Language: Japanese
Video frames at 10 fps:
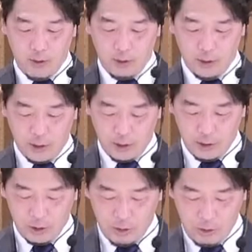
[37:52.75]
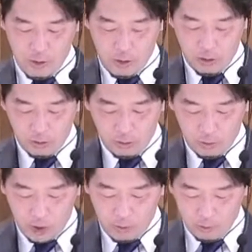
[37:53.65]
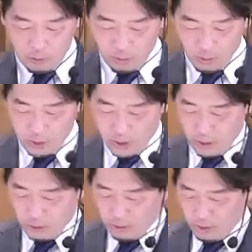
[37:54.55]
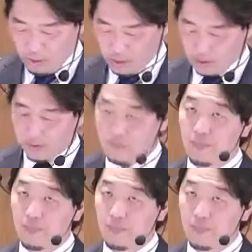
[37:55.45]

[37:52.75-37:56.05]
私たちはそれを本当の希望としたいと思います。